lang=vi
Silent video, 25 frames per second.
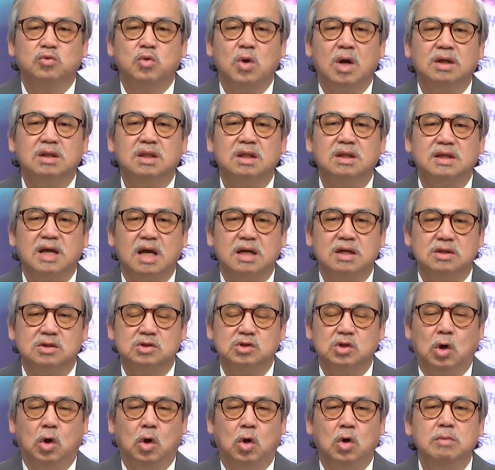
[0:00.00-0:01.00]
thoáng tất cả cửa
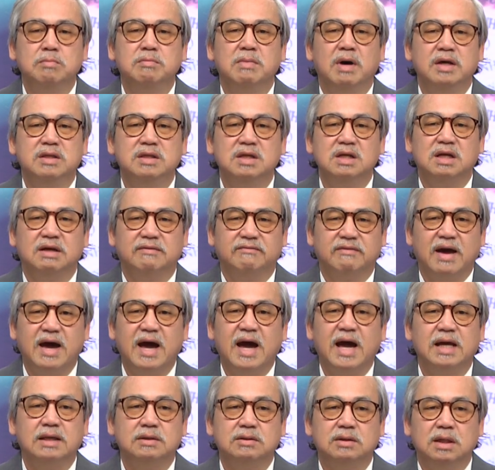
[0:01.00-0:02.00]
sổ mở nhất là phải
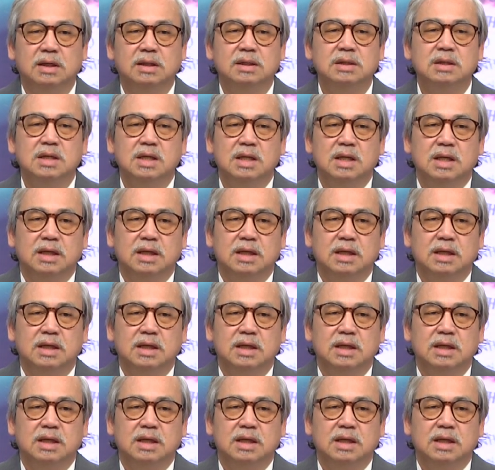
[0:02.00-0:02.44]
hai tiếng